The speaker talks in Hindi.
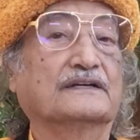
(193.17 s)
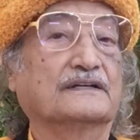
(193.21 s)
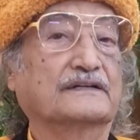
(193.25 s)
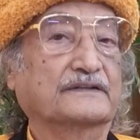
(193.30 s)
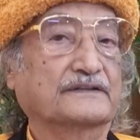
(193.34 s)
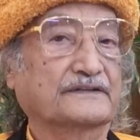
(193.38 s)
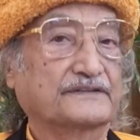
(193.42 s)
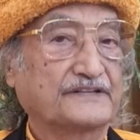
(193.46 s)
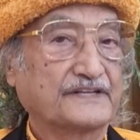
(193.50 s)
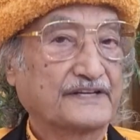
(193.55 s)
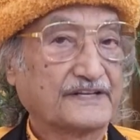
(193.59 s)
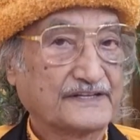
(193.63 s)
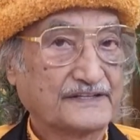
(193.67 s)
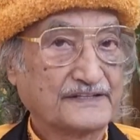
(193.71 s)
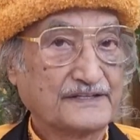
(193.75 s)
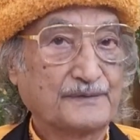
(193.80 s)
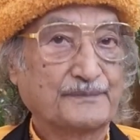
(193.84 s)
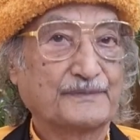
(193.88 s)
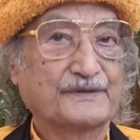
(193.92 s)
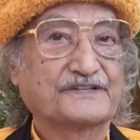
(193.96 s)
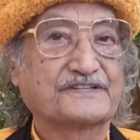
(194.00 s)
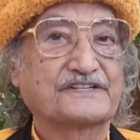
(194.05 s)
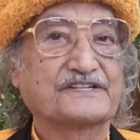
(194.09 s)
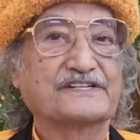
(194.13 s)
देखने
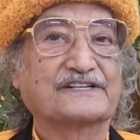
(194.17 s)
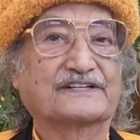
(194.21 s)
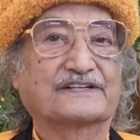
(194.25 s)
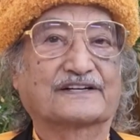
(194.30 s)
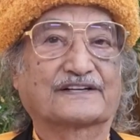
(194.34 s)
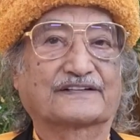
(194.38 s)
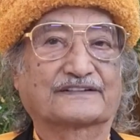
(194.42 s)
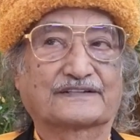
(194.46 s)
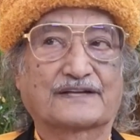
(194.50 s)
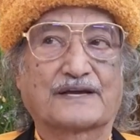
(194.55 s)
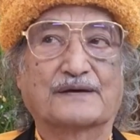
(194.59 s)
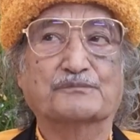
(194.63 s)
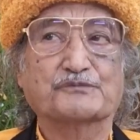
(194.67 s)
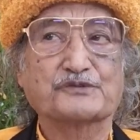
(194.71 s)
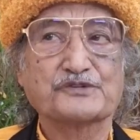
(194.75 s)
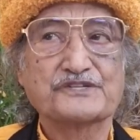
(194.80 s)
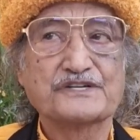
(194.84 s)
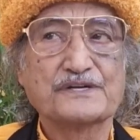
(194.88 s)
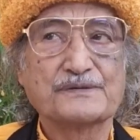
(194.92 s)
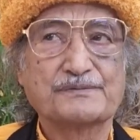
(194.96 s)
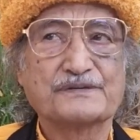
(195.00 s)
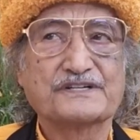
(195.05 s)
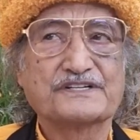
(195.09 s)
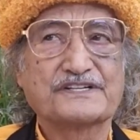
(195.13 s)
में ठीक लगता है
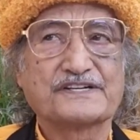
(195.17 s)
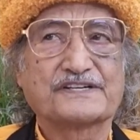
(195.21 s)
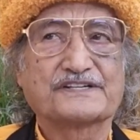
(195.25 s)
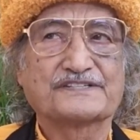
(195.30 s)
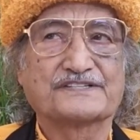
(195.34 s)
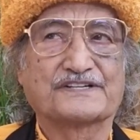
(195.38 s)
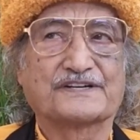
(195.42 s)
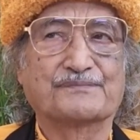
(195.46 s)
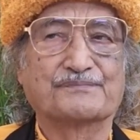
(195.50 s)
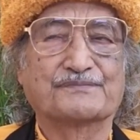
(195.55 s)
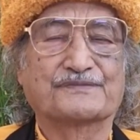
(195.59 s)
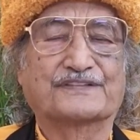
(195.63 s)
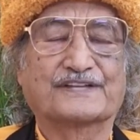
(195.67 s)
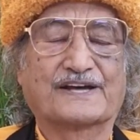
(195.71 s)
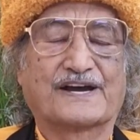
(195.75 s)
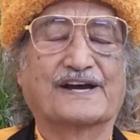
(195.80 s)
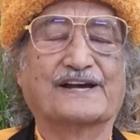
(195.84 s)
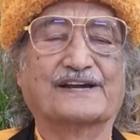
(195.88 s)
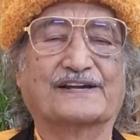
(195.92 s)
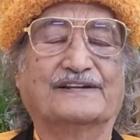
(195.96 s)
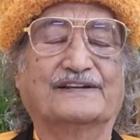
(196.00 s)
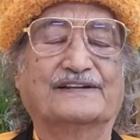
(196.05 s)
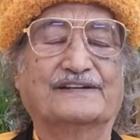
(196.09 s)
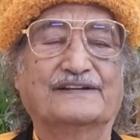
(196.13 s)
मुझे भी ठीक जमता
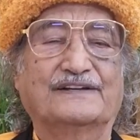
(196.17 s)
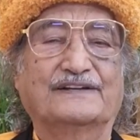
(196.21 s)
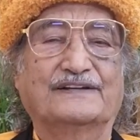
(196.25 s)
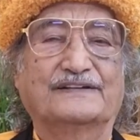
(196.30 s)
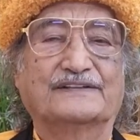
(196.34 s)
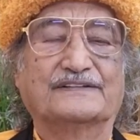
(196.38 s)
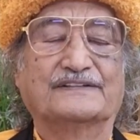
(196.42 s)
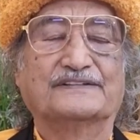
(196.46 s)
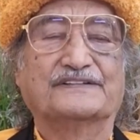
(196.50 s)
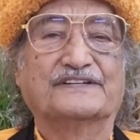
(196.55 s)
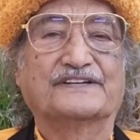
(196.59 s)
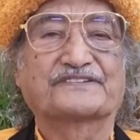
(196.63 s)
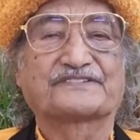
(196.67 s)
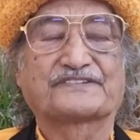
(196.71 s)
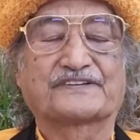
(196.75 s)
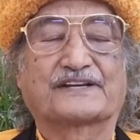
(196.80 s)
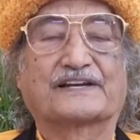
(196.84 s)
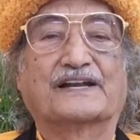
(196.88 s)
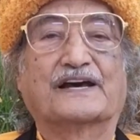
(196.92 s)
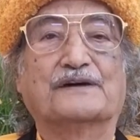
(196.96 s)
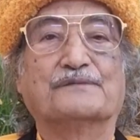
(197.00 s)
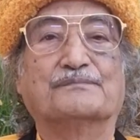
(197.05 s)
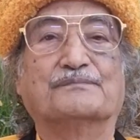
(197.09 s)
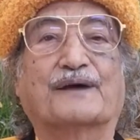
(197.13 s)
है ये
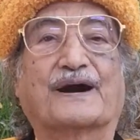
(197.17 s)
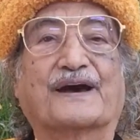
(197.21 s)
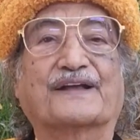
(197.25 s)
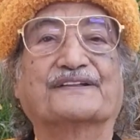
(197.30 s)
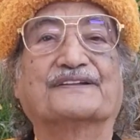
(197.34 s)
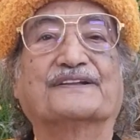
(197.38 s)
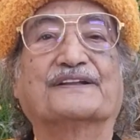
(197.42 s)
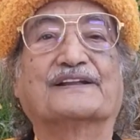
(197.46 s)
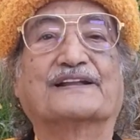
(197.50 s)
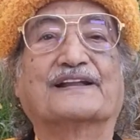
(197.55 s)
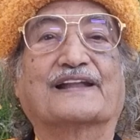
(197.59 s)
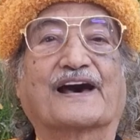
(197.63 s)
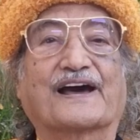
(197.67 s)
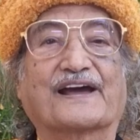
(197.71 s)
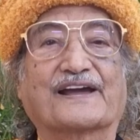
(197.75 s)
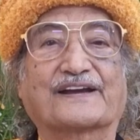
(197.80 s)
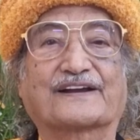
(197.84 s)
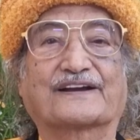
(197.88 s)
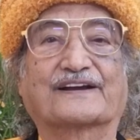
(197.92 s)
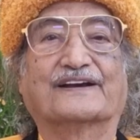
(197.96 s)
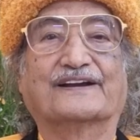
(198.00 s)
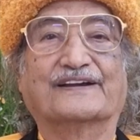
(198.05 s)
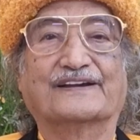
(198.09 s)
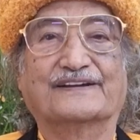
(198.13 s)
सलाह मानने
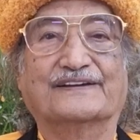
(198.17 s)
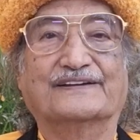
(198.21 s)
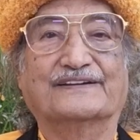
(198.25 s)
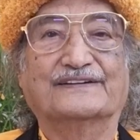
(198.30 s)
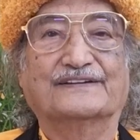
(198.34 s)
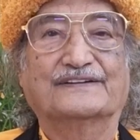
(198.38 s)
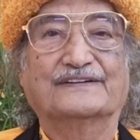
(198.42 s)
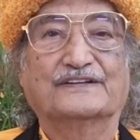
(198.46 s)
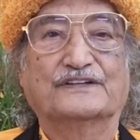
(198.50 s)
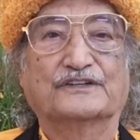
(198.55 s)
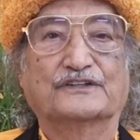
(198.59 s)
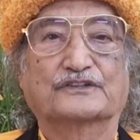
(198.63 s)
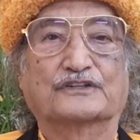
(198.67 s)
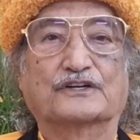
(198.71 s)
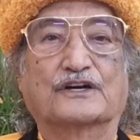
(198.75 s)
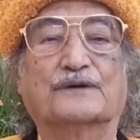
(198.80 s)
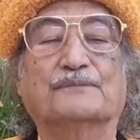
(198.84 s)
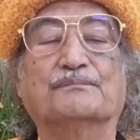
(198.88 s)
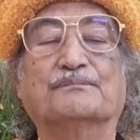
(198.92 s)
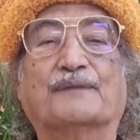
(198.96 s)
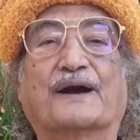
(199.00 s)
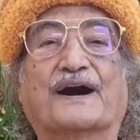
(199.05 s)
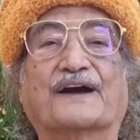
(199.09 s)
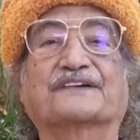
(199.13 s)
लायक है तो
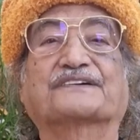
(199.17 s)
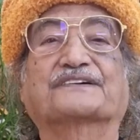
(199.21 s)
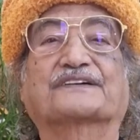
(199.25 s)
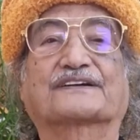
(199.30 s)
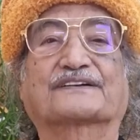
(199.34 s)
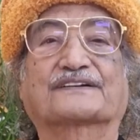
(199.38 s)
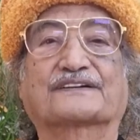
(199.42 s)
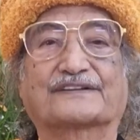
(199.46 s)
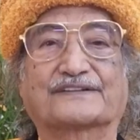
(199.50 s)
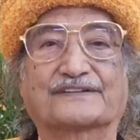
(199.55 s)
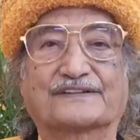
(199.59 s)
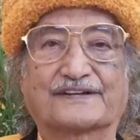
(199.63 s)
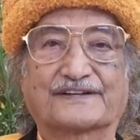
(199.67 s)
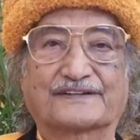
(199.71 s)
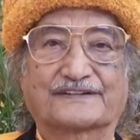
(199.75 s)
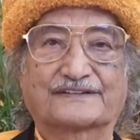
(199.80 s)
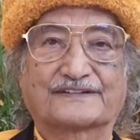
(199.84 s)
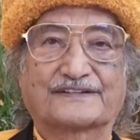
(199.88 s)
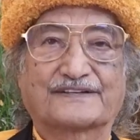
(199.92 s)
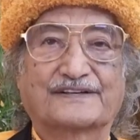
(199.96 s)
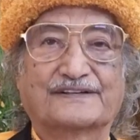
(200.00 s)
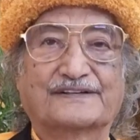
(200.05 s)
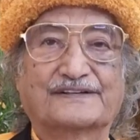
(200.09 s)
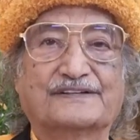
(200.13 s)
हम मान करके
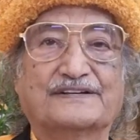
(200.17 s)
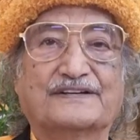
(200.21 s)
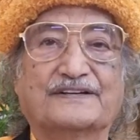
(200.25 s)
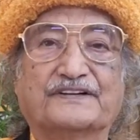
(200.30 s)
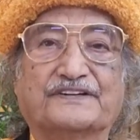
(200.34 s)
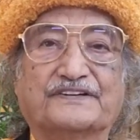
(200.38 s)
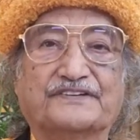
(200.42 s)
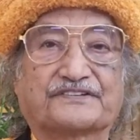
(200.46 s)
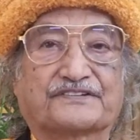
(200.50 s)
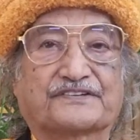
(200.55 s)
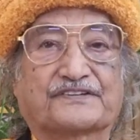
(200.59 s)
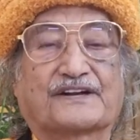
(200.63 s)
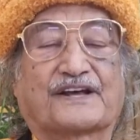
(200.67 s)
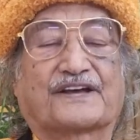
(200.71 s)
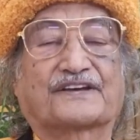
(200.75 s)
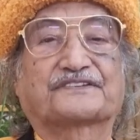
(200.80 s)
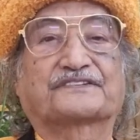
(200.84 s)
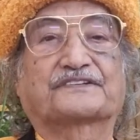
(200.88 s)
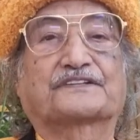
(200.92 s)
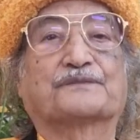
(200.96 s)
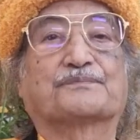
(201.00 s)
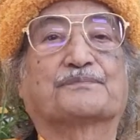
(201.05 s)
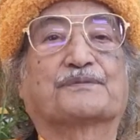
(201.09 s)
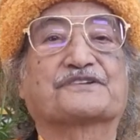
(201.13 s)
देखते हैं इस
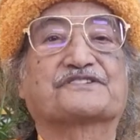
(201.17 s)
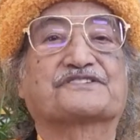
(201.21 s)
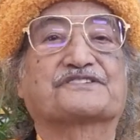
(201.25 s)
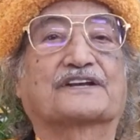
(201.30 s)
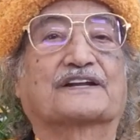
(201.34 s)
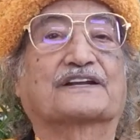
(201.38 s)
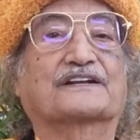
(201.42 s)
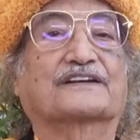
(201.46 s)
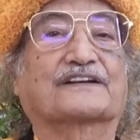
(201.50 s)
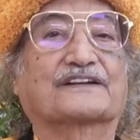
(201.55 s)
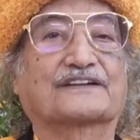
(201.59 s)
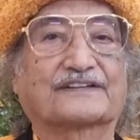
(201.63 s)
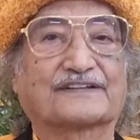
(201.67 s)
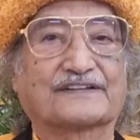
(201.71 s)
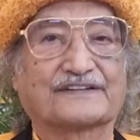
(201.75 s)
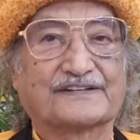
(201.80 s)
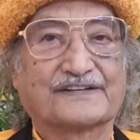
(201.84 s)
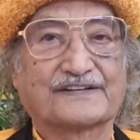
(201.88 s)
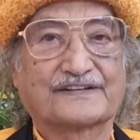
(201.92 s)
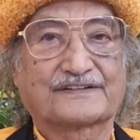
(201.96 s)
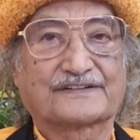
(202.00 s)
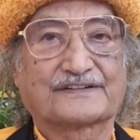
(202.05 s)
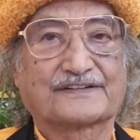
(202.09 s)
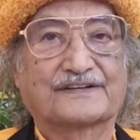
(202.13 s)
रास्ते पर चल करके
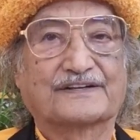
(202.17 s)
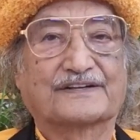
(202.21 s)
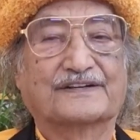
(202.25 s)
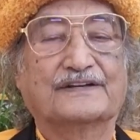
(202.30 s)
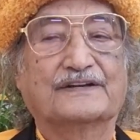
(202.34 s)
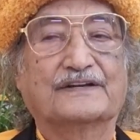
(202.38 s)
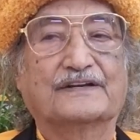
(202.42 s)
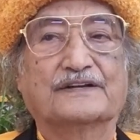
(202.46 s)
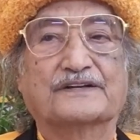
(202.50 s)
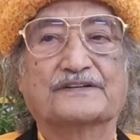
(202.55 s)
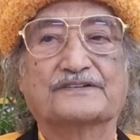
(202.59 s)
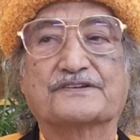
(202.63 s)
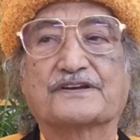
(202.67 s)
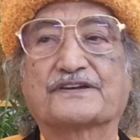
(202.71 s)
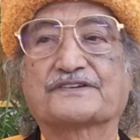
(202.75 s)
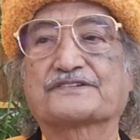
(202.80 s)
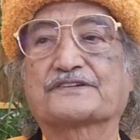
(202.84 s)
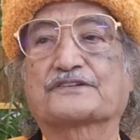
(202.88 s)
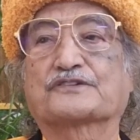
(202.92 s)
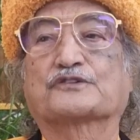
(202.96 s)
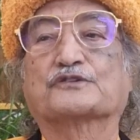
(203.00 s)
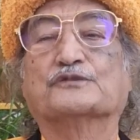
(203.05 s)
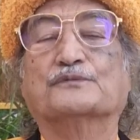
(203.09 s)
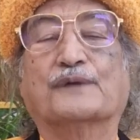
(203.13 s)
देखते हैं
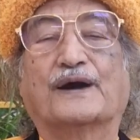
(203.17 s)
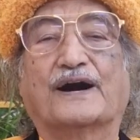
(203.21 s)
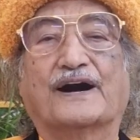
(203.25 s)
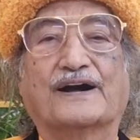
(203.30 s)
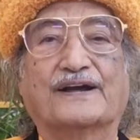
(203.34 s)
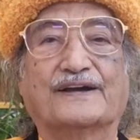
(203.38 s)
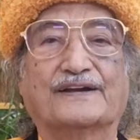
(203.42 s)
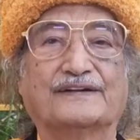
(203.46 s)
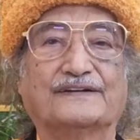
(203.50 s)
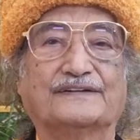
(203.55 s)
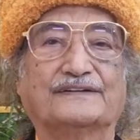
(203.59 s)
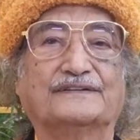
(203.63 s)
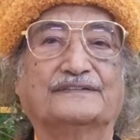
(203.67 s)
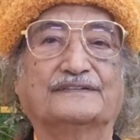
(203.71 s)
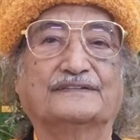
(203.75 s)
जैसे तुम आए